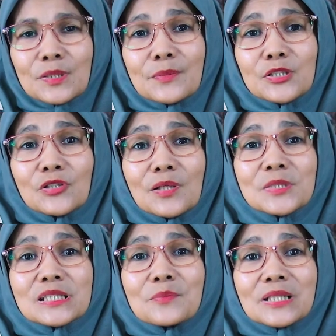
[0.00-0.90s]
Teman-teman
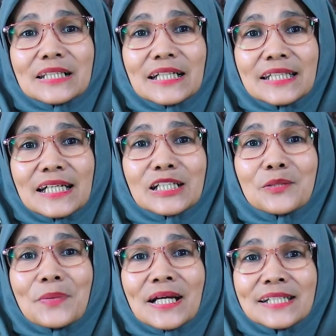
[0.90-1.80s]
juga bisa
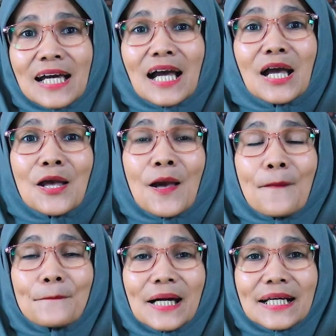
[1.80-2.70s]
bertanya kepada
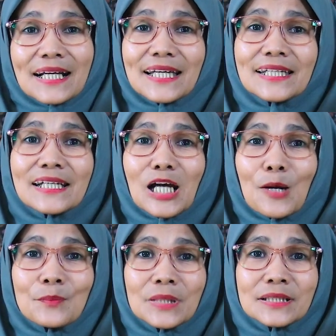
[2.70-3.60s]
para
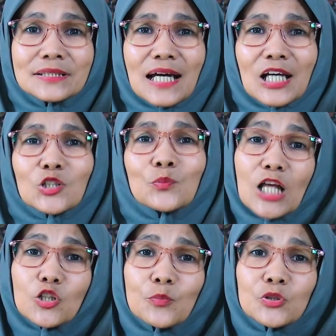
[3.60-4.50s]
incumbent
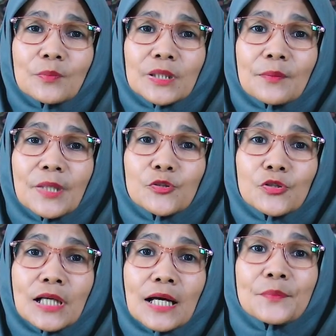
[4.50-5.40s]
ataupun teman-teman
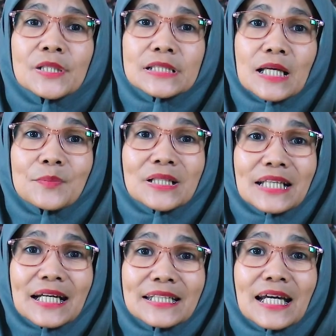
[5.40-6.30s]
juga bisa
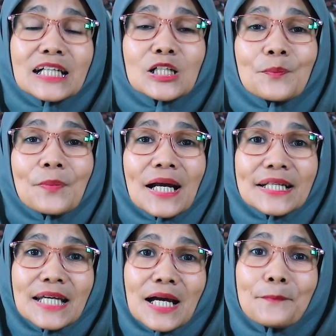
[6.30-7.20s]
bertanya
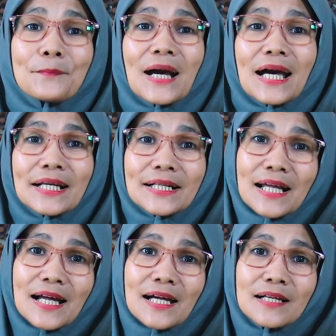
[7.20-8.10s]
kepada
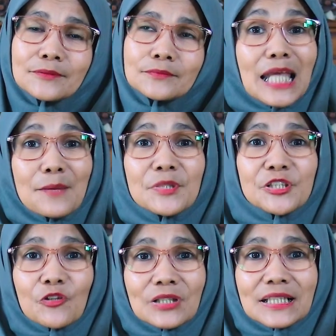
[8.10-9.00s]
para
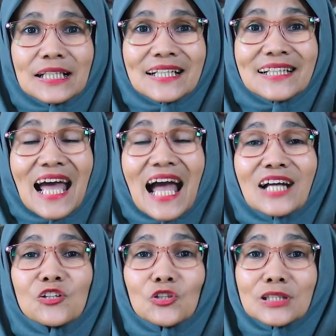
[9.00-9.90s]
demisioner
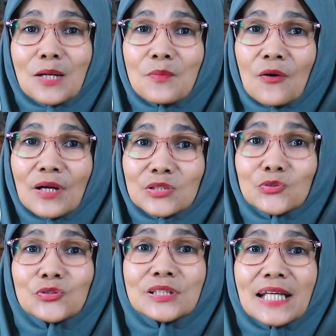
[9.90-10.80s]
anggota
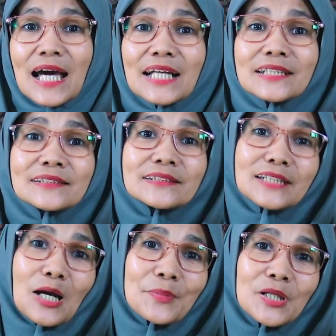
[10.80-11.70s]
Bawaslu dan
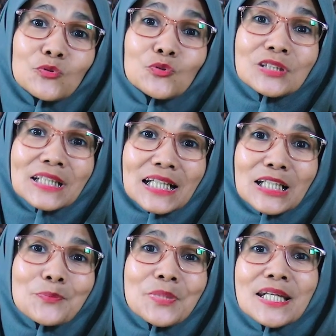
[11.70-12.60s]
KPU
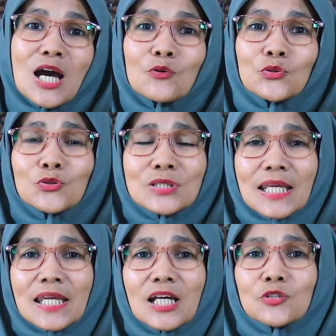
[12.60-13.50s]
terlebih dahulu
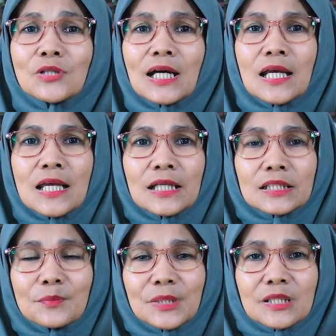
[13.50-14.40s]
sehingga juga
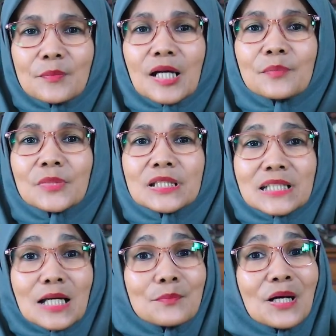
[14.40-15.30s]
teman-teman
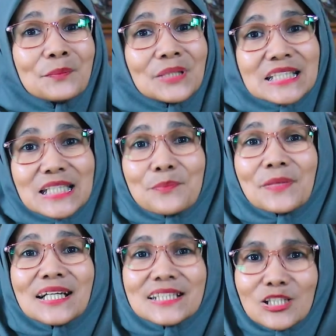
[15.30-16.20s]
bisa
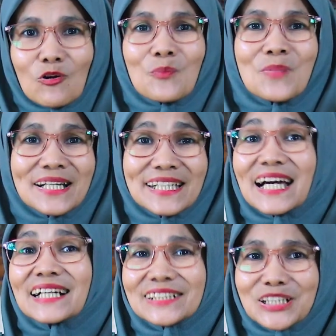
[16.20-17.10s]
mempersiapkan jawaban
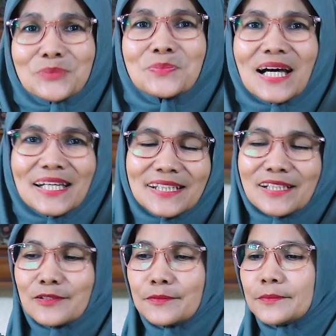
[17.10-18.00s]
yang terbaik.